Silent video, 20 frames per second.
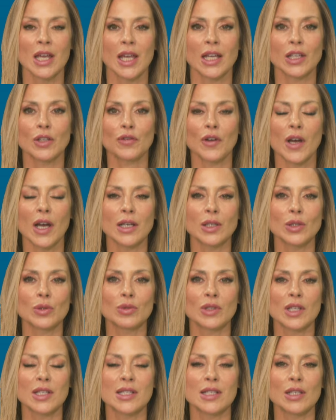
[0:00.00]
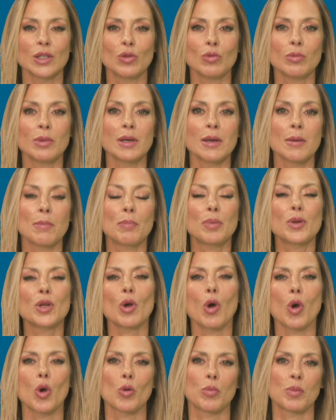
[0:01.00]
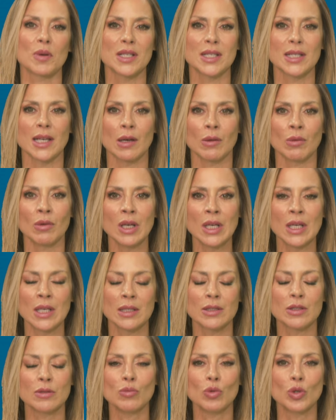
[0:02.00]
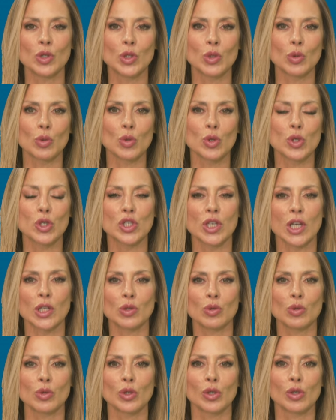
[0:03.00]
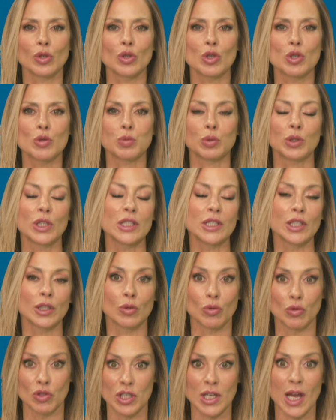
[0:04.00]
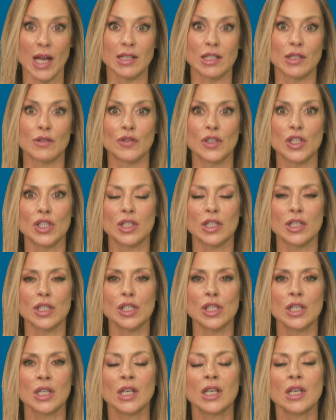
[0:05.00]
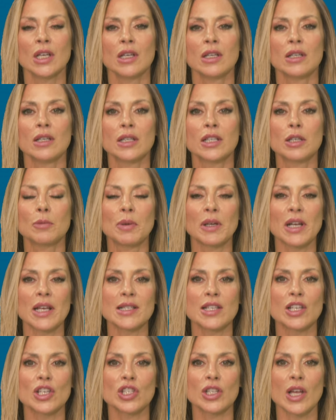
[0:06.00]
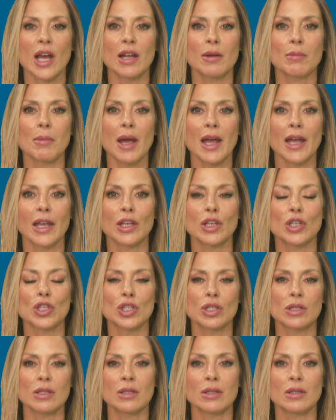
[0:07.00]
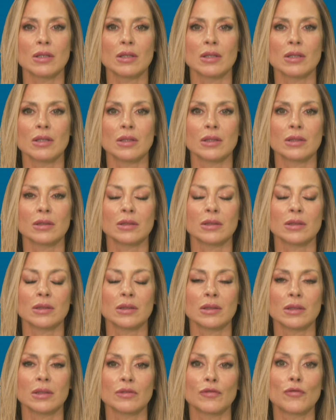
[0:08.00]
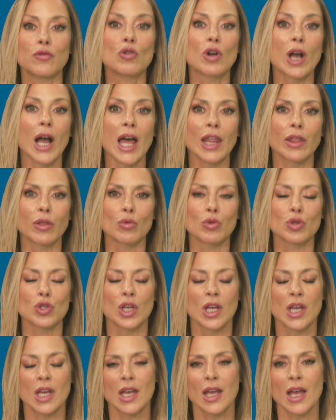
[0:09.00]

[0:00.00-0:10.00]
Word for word: é de facto tem sido uma preocupação de muitos setores políticos e ativistas uh, que parecem estar estar mais uh, uh, focados